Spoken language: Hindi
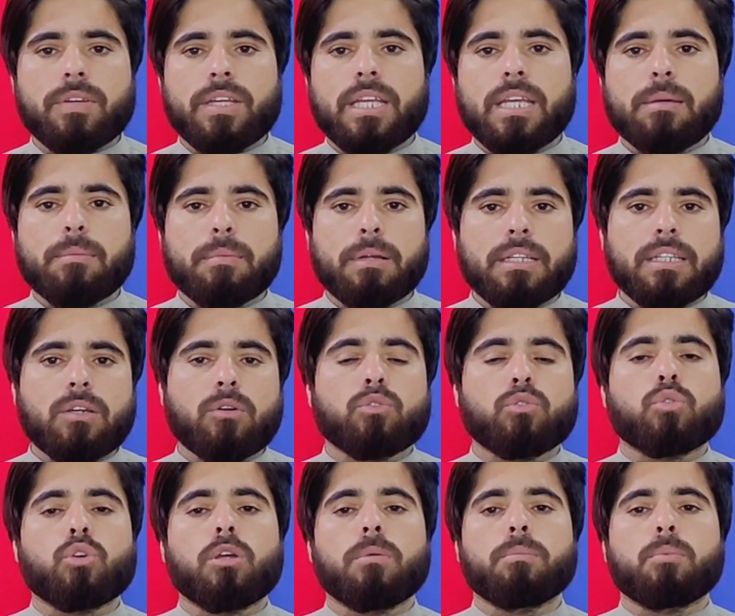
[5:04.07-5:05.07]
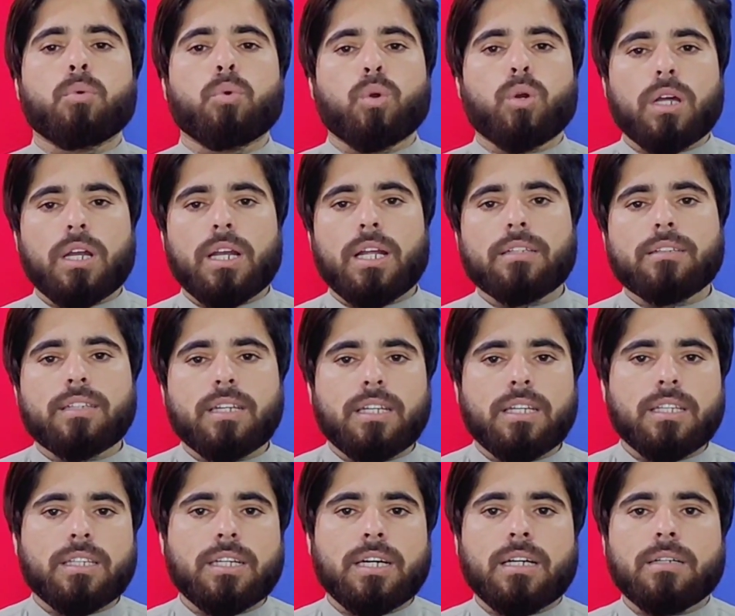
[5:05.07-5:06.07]
सेल्फी कैमरा दिया उसको इम्प्रूव करना
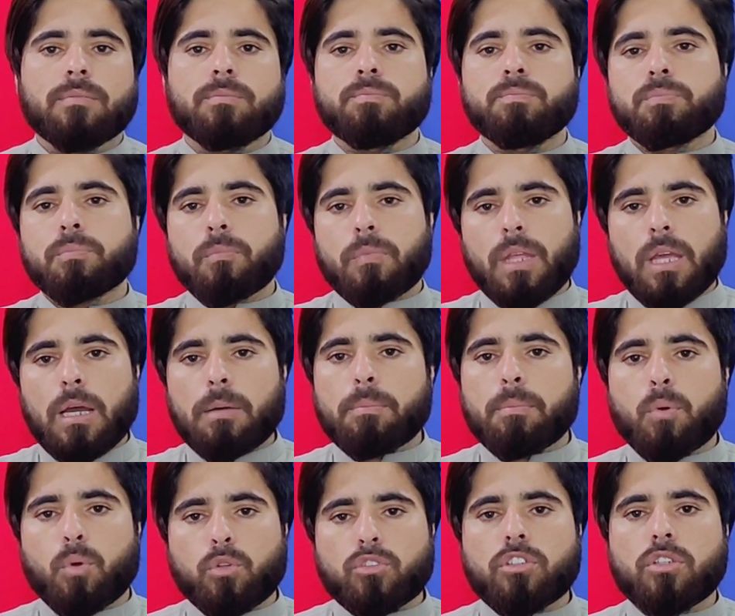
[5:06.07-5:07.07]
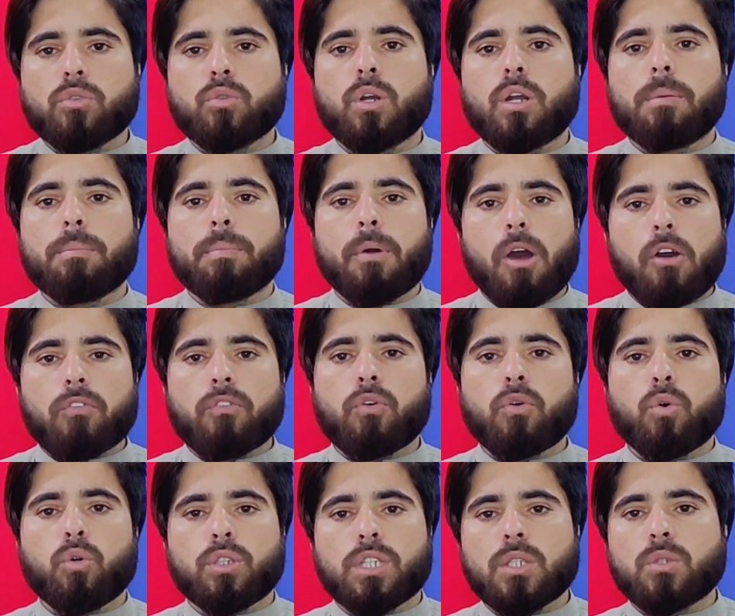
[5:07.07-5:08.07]
चाहिए था प्रोसेसर थोड़ा
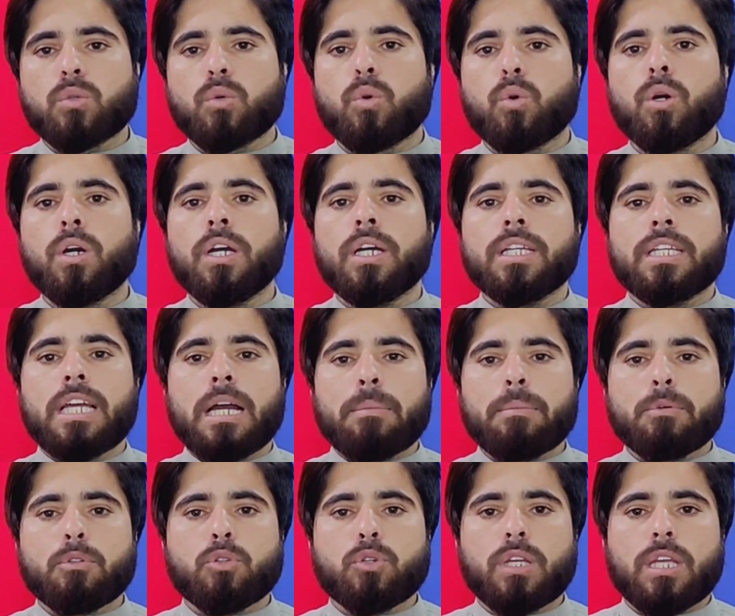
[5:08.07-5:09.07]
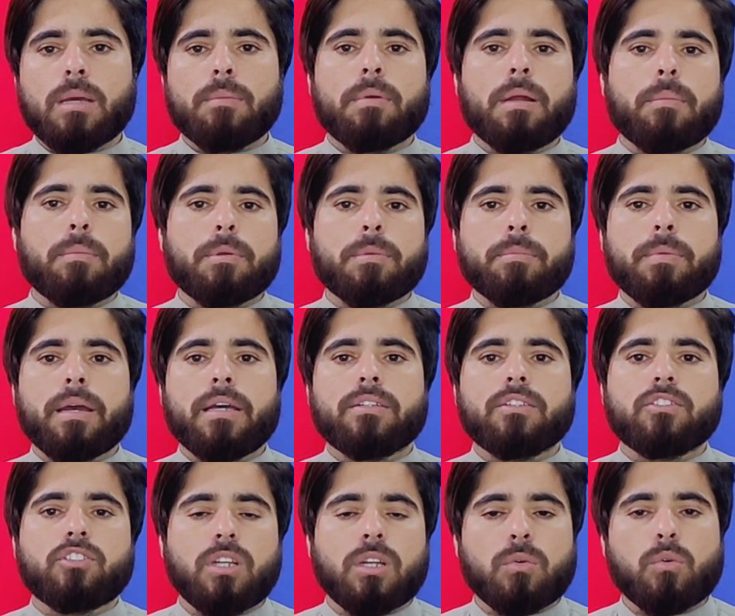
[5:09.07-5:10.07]
पावरफुल होता तो यहाँ पर जो कैमरा
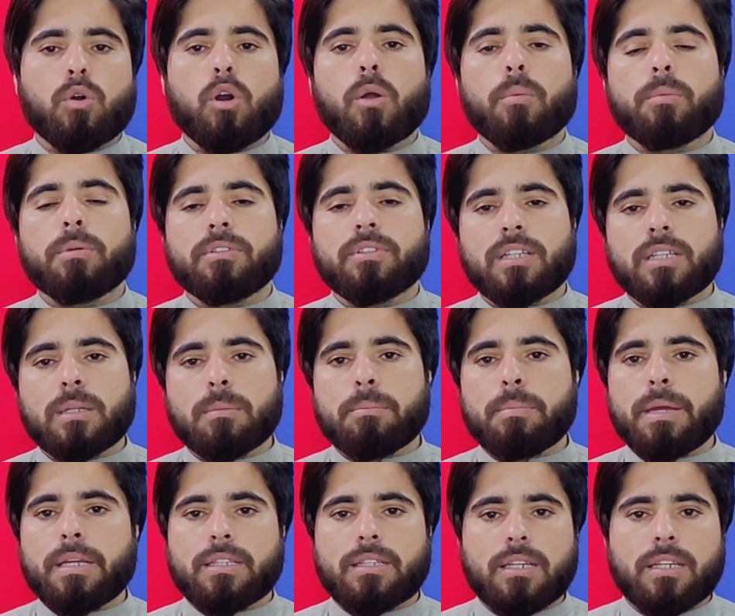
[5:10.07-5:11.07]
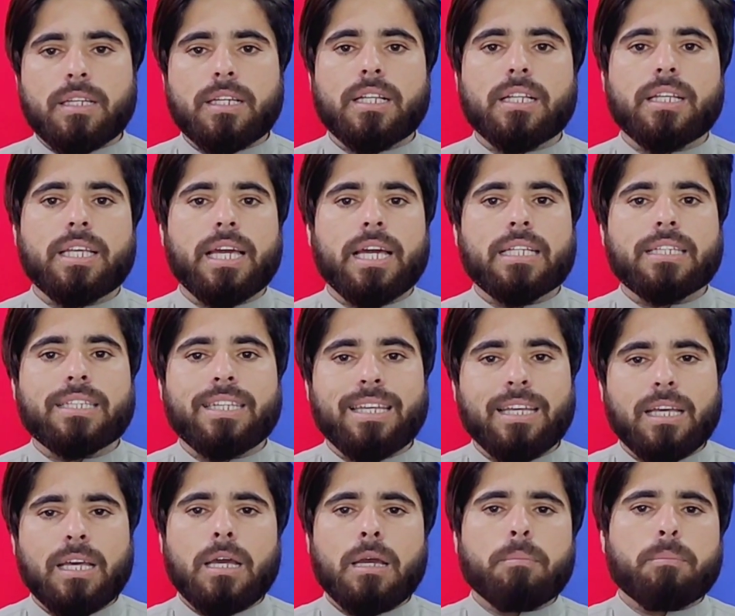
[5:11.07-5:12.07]
ऑप्टिमाइजेशन है वो और भी ज़्यादा बेहतर निकल के आती
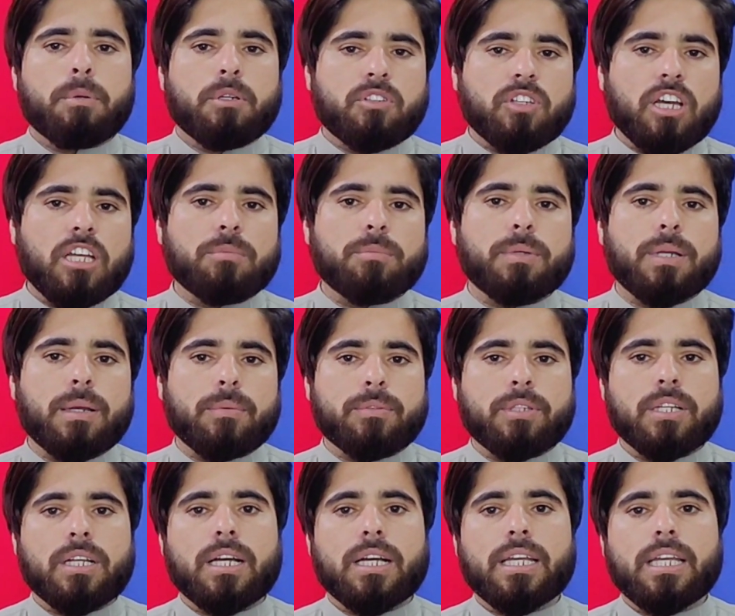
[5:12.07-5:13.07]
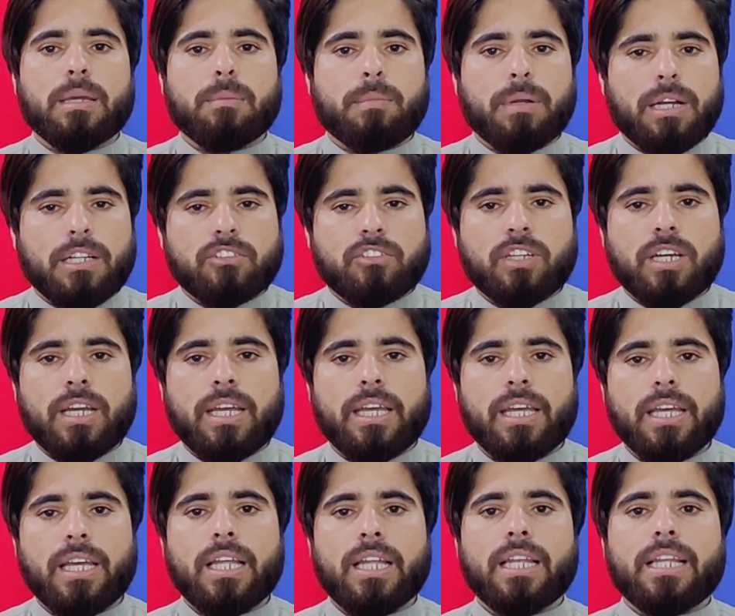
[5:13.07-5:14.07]
पचास मेगापिक्सल का कैमरा अच्छा है
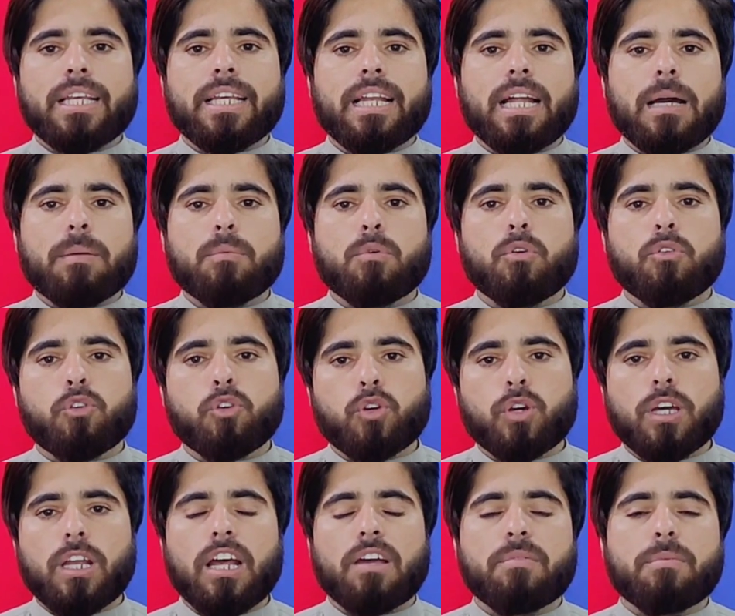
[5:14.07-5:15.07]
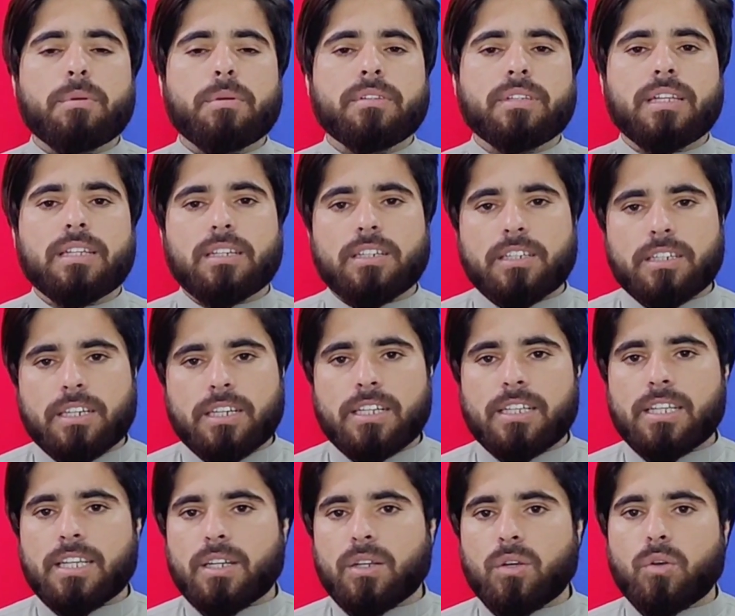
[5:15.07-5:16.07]
लेकिन आपको फोटोग्राफ में ज़्यादा
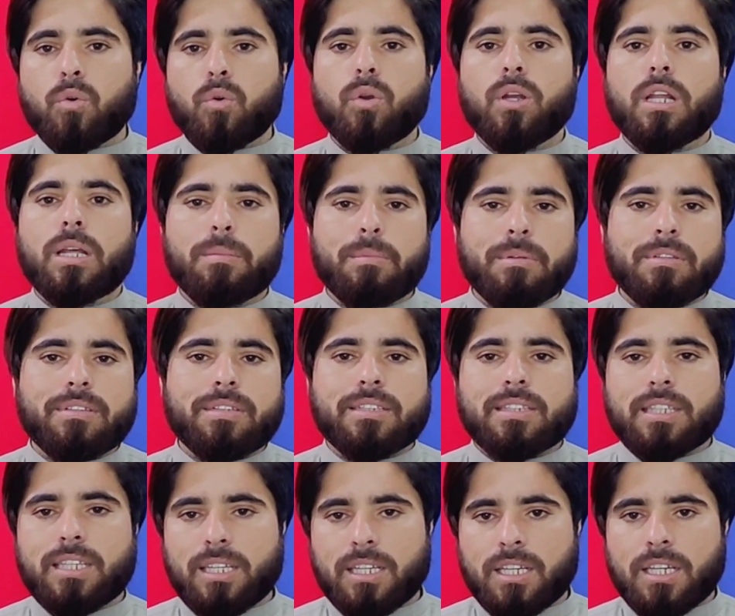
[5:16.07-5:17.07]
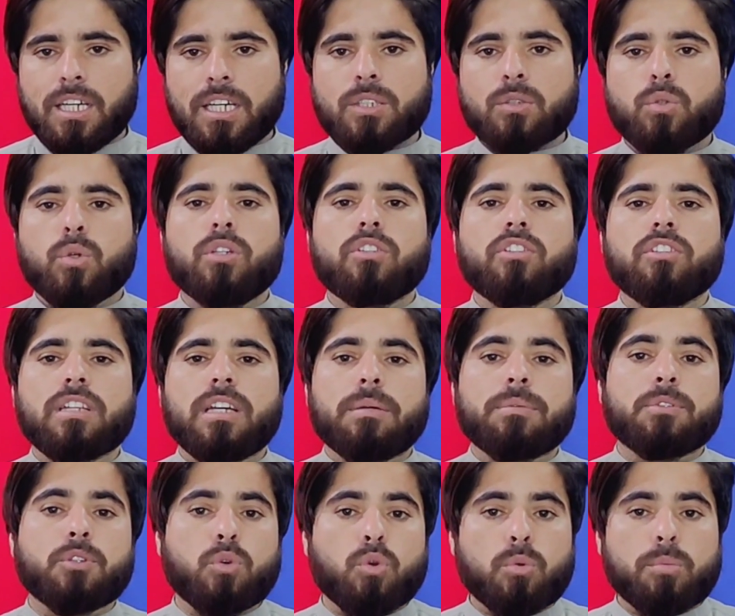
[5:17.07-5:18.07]
डिटेल देखने को नहीं मिल सकती तो ये चीज़
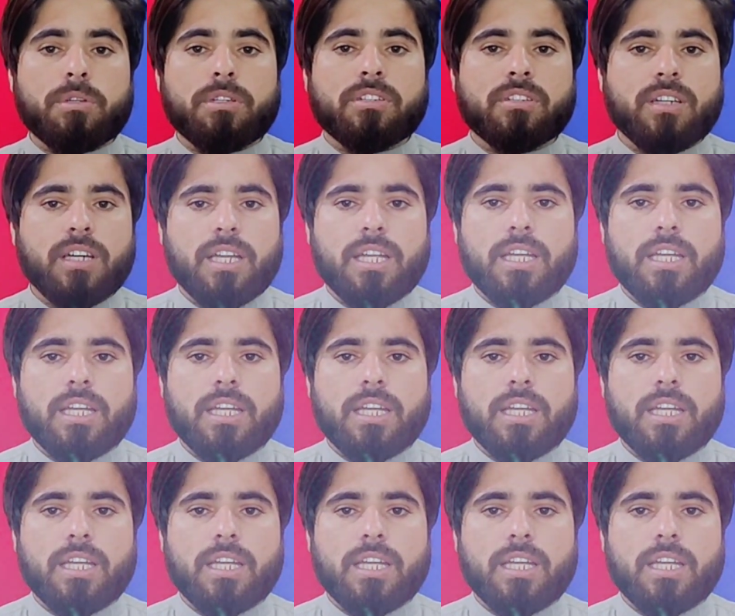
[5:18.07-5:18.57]
आप ज़रूर मिस